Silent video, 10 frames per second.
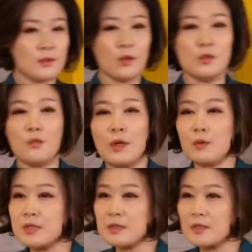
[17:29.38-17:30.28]
너는 왜
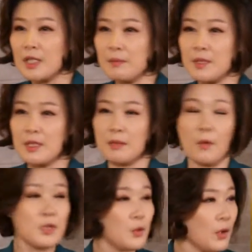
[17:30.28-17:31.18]
옷을 그렇게 입니?
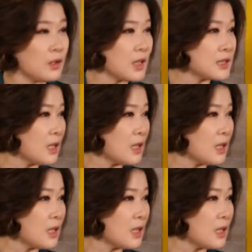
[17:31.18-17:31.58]
머리를 왜 그렇게